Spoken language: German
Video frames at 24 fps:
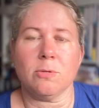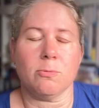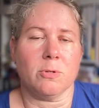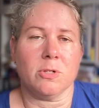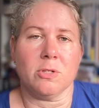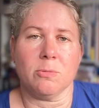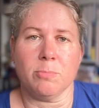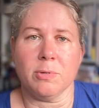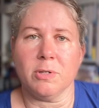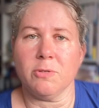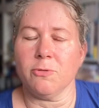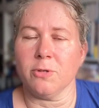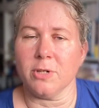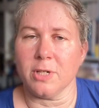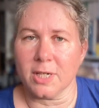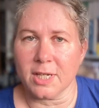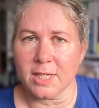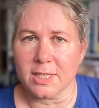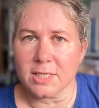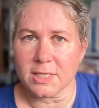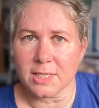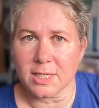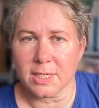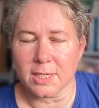Ich wollte ein Bild von der
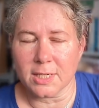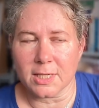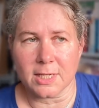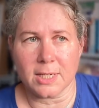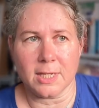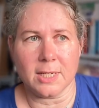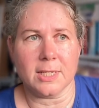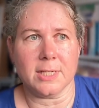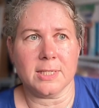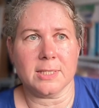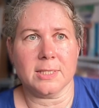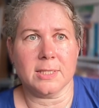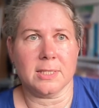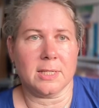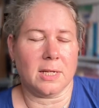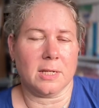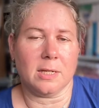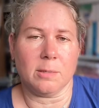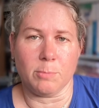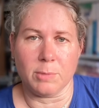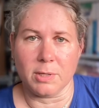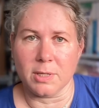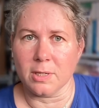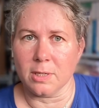Katze generieren lassen,
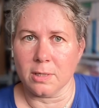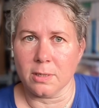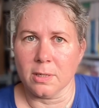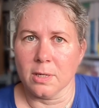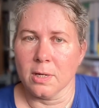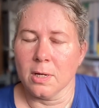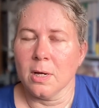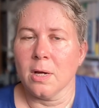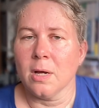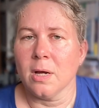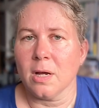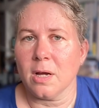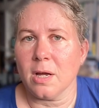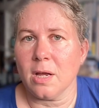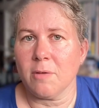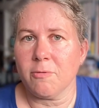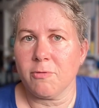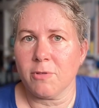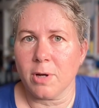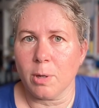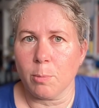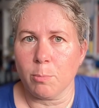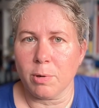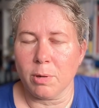hat er mir dann
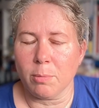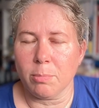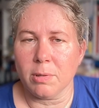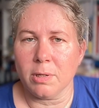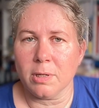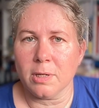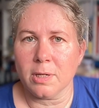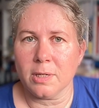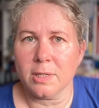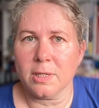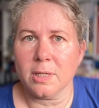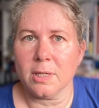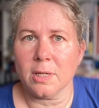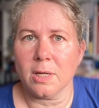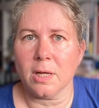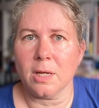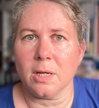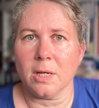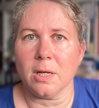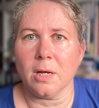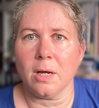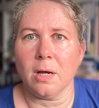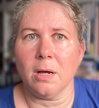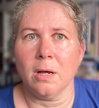einfach ein paar Bilder, die er
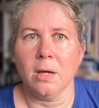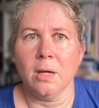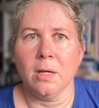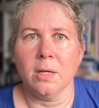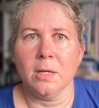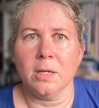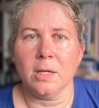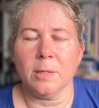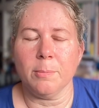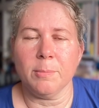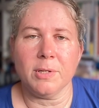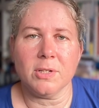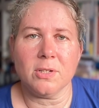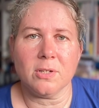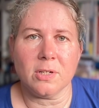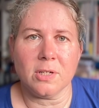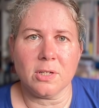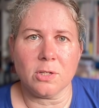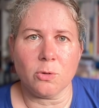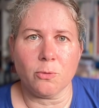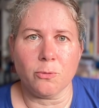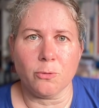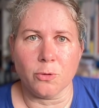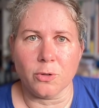eher im
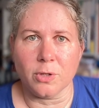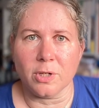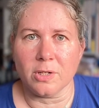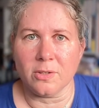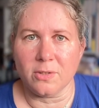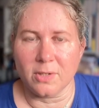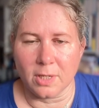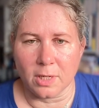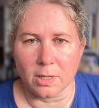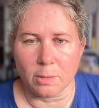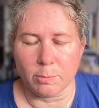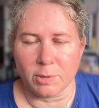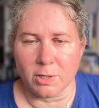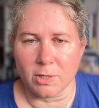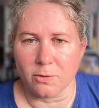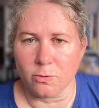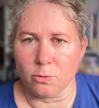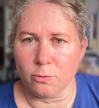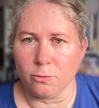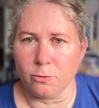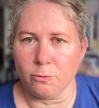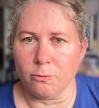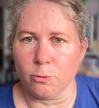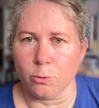Internet gefunden hat, die er mir dann
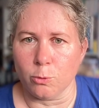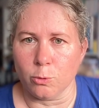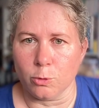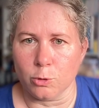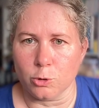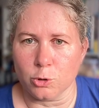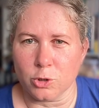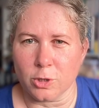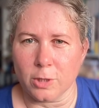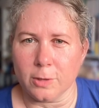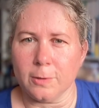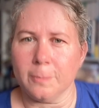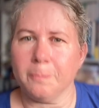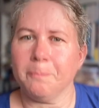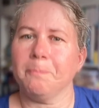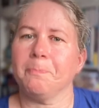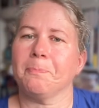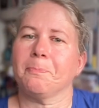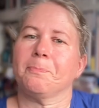zur Verfügung gestellt.